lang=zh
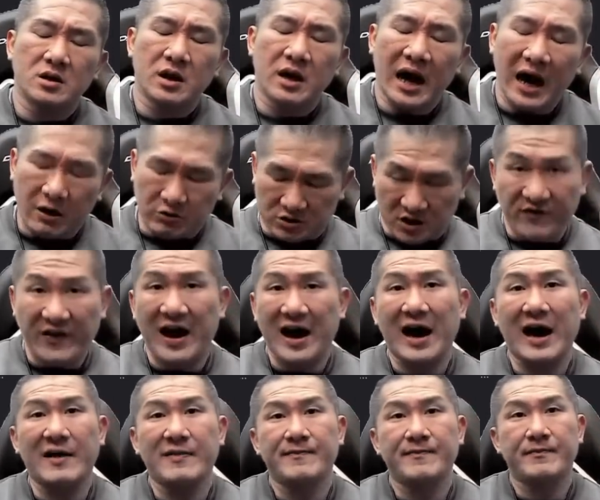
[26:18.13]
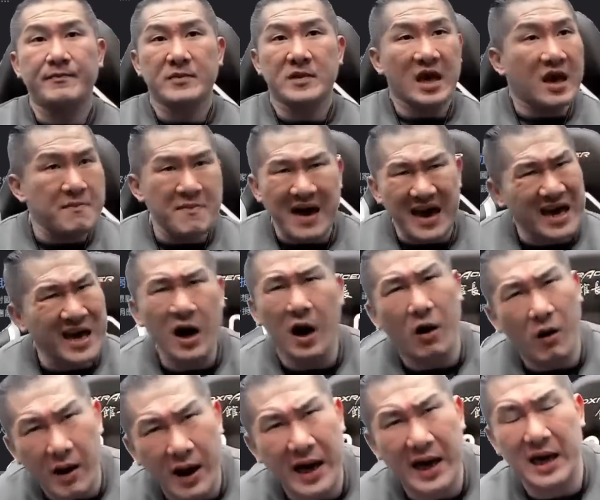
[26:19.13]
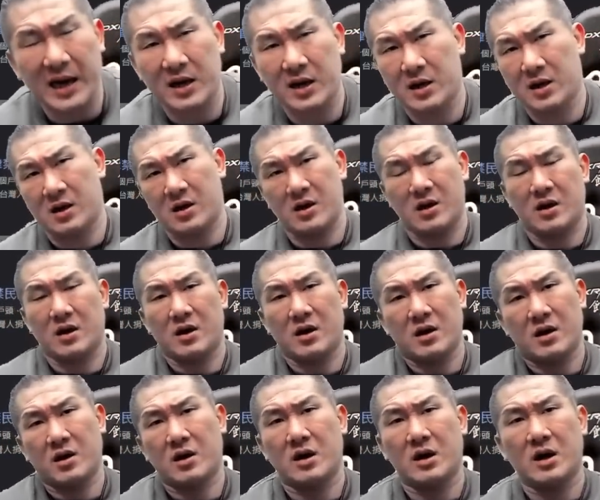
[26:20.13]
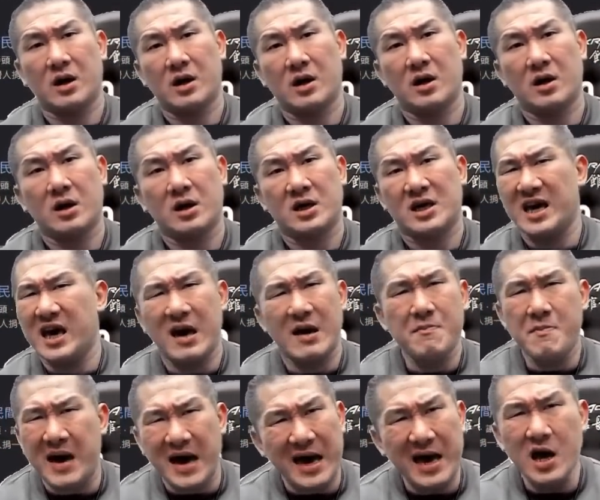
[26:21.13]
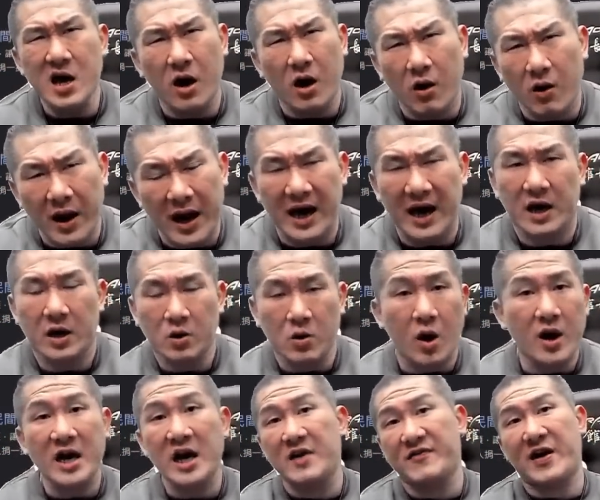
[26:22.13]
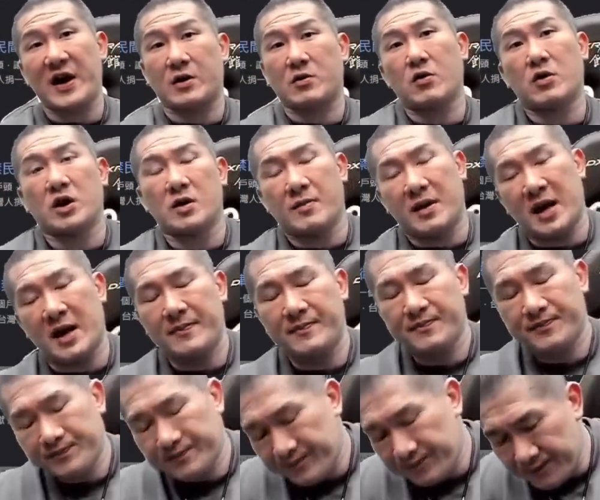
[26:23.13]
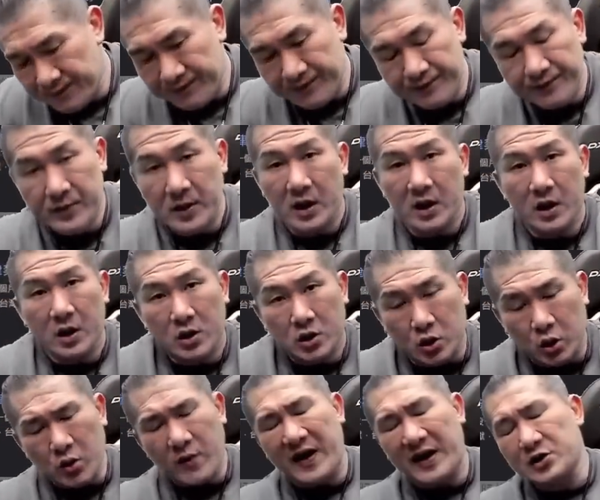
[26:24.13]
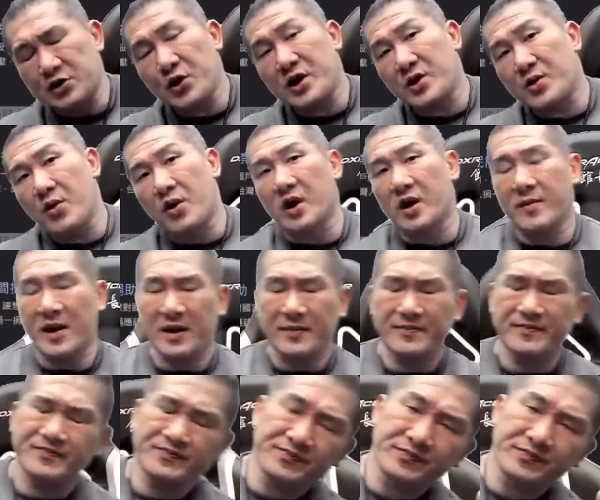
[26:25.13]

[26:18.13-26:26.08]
好的法案？也没有哎，也没有哎，矿业法过了吗？同房税过了吗？